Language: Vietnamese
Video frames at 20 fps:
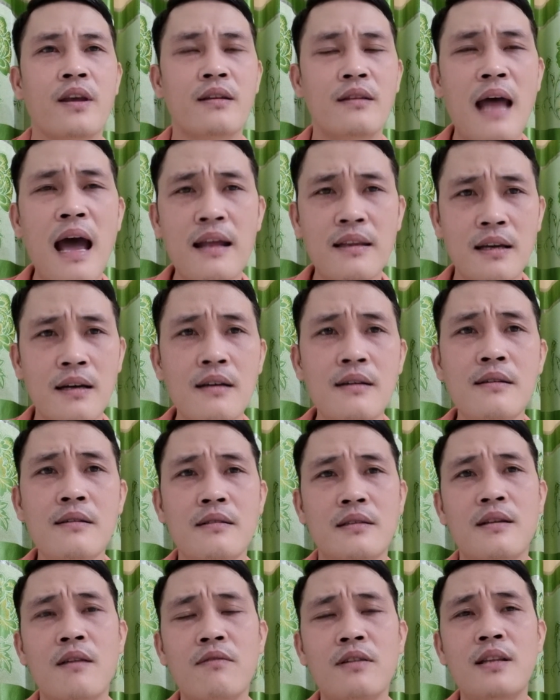tha thứ
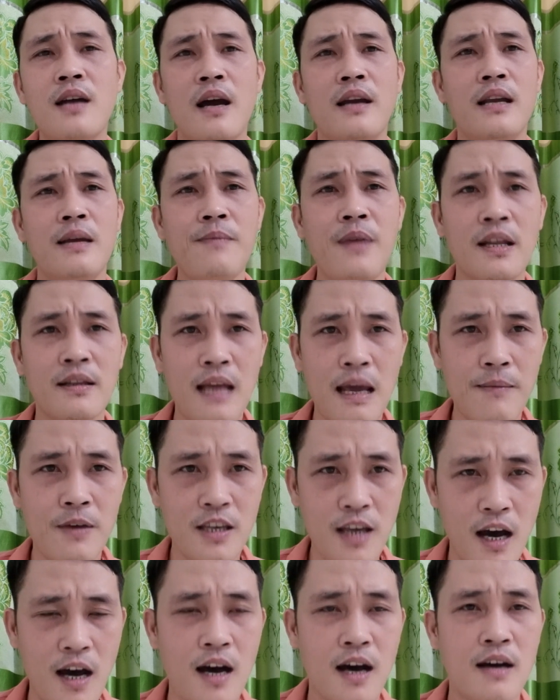trong thời điểm hiện tại bây
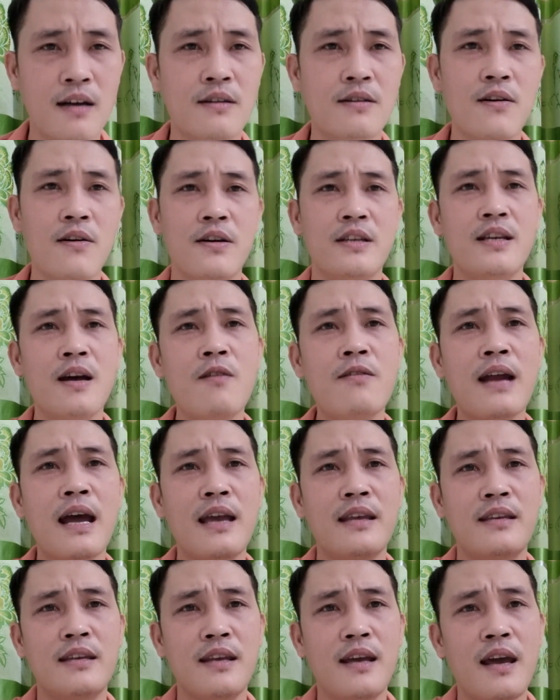giờ rồi sau
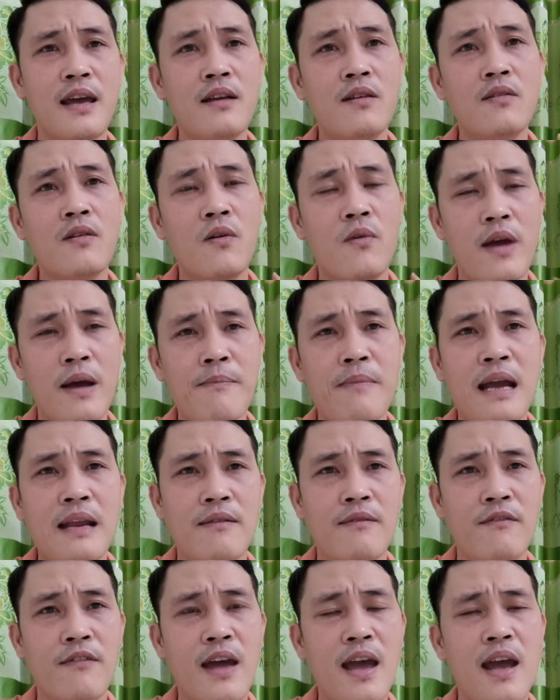này chị ấy có khỏe mạnh
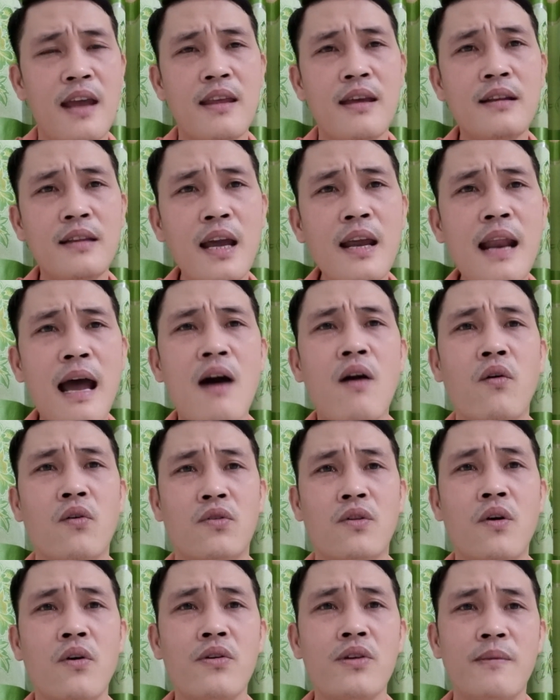về như thế nào
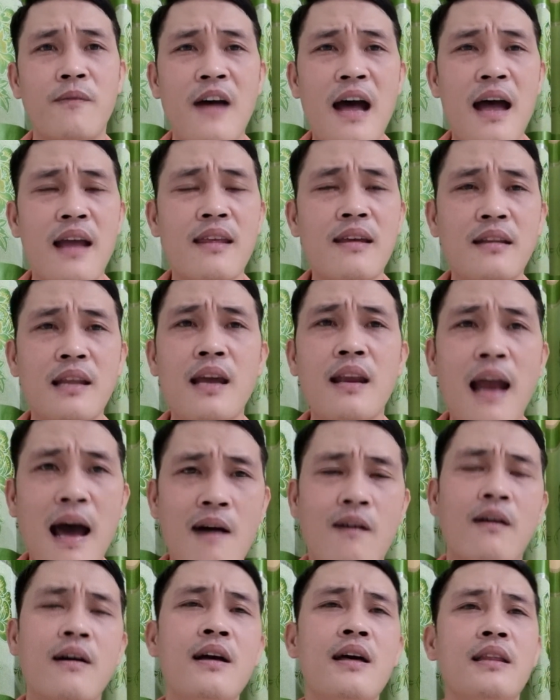tội vạ như thế
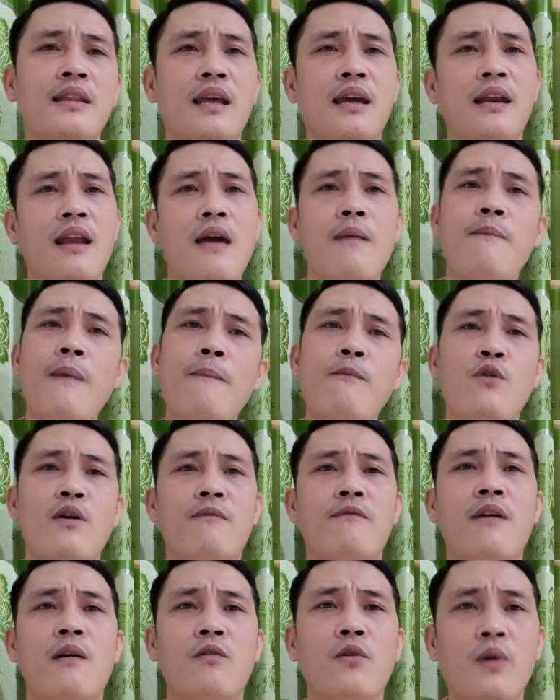nào thì để pháp luật
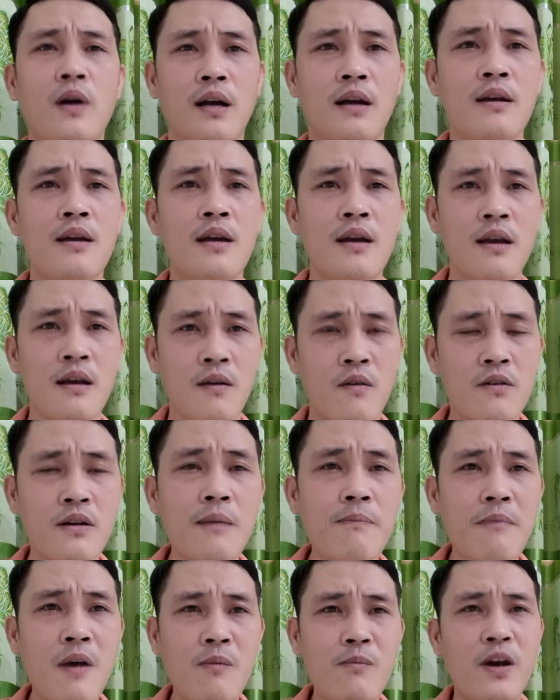vào cuộc cũng
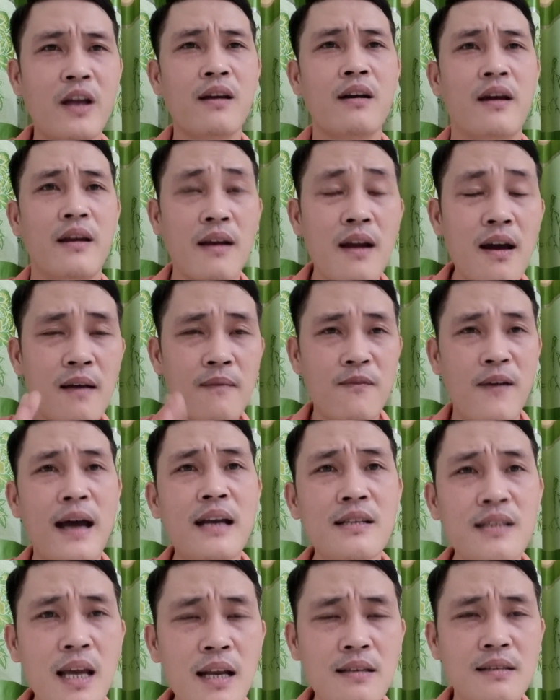rất mong mọi người đừng
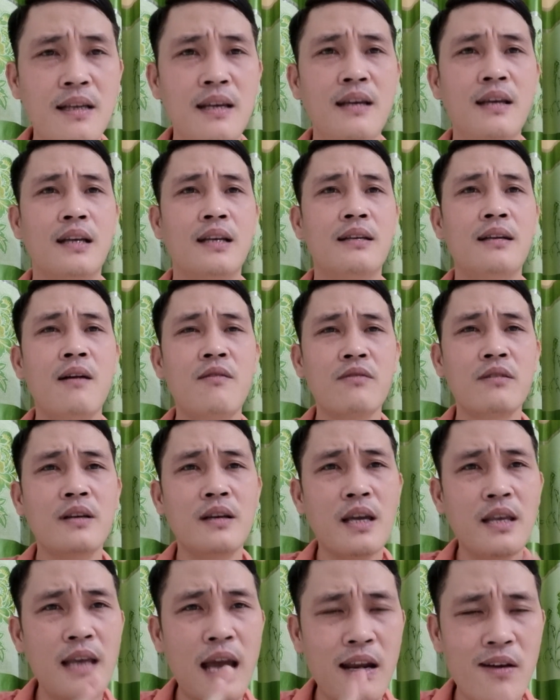phán xét gì trong
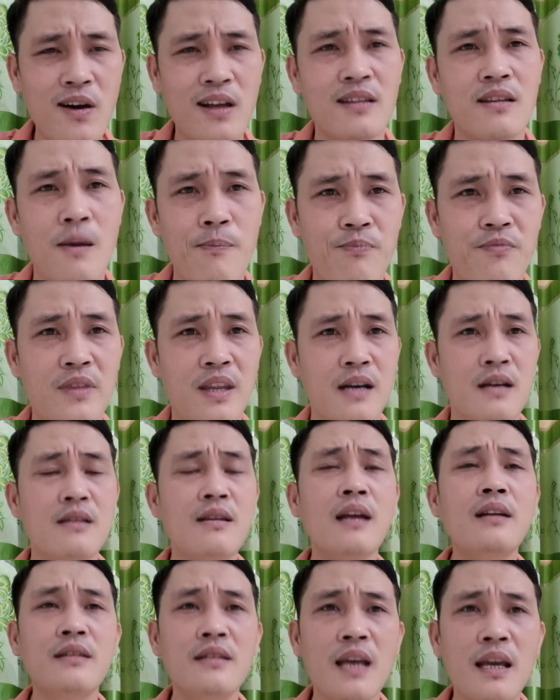cái giai đoạn thập tử
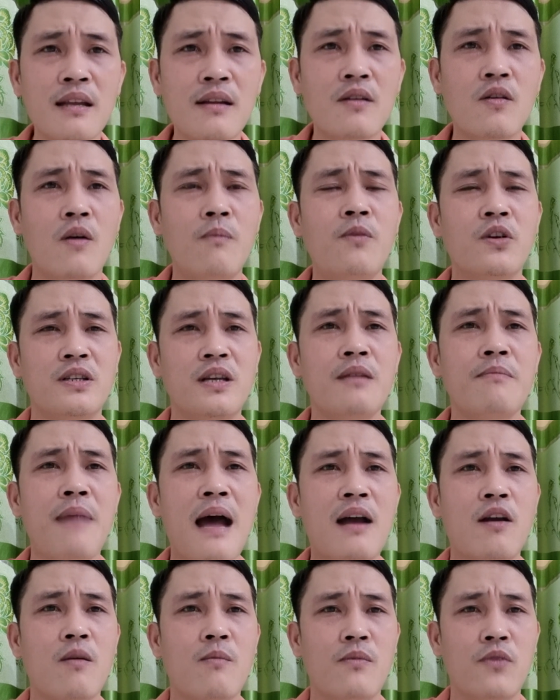nhất sinh của một sinh
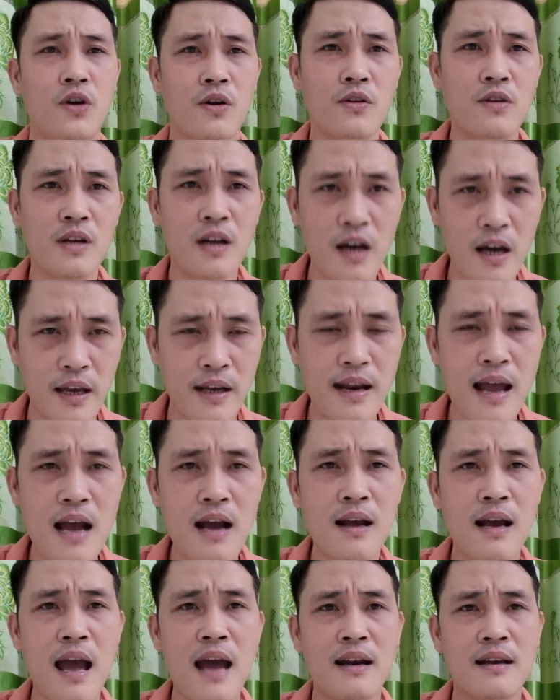mạng của một con người
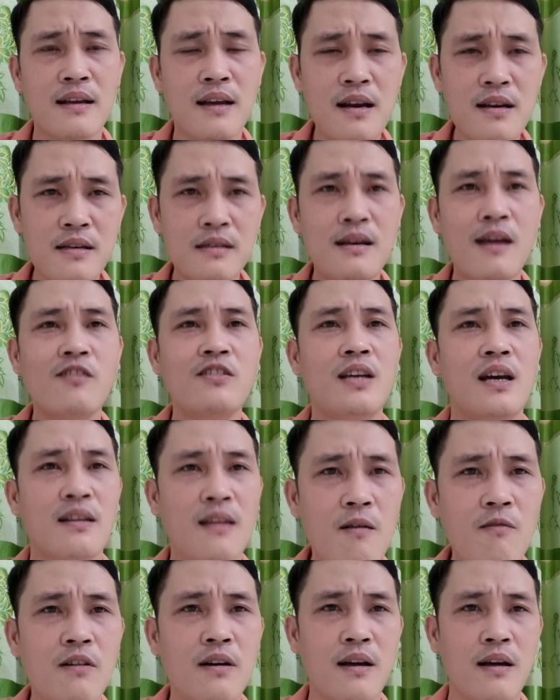đang ngàn cân treo sợi
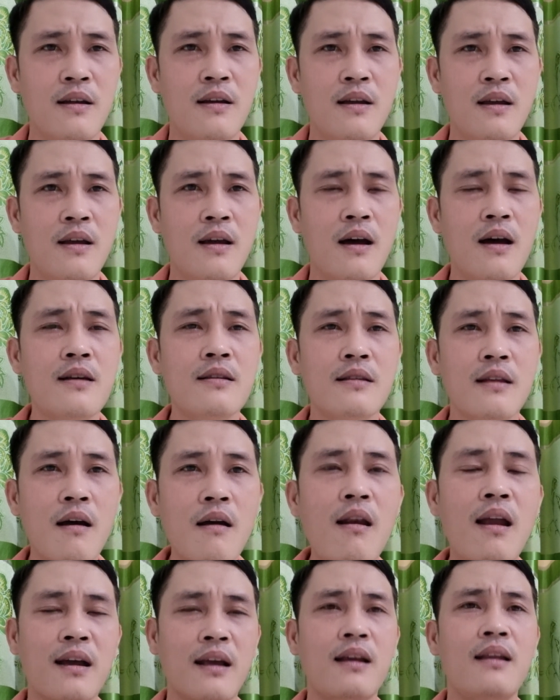tóc ạ
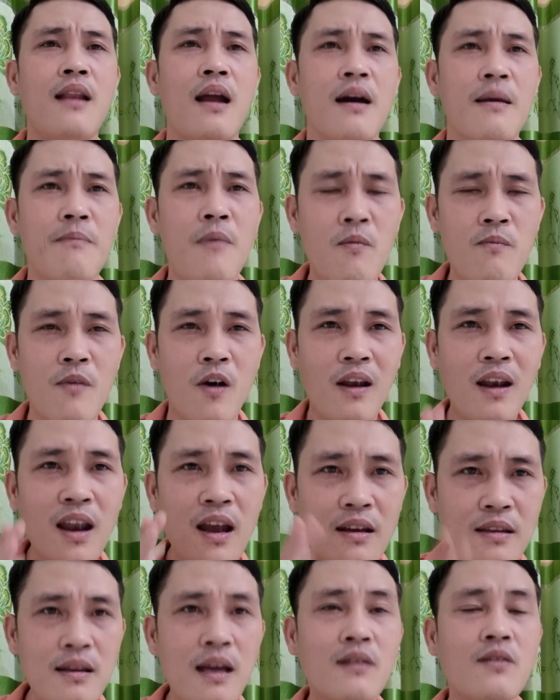đó, là cái lời mong mỏi
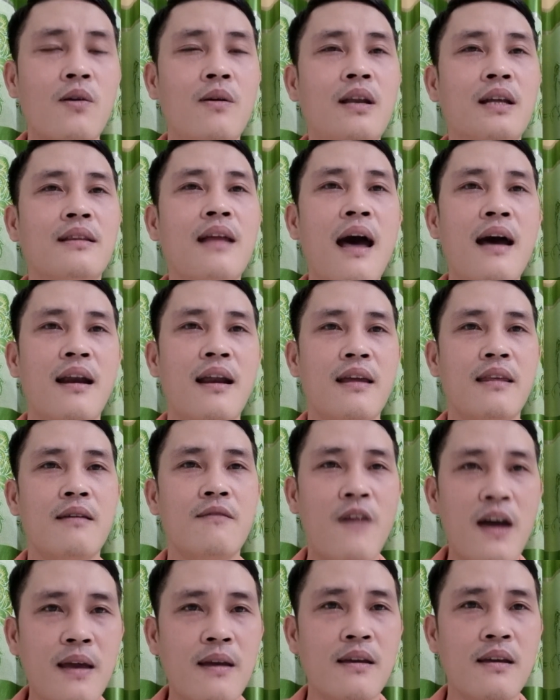lớn nhất của lực tàng là như
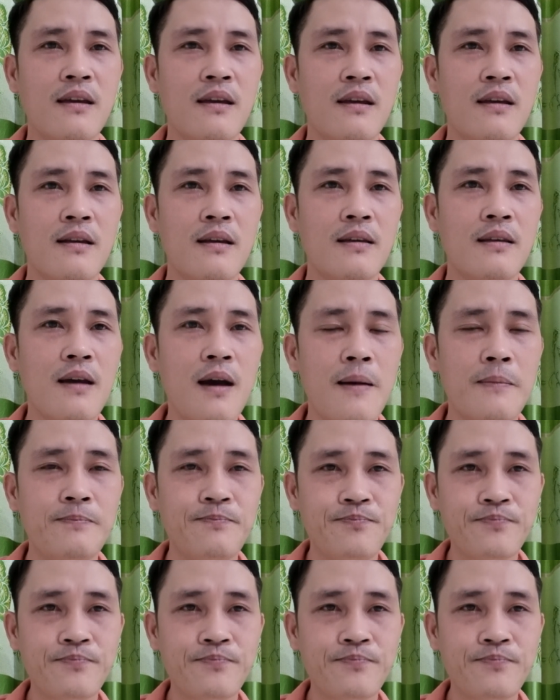vậy được chưa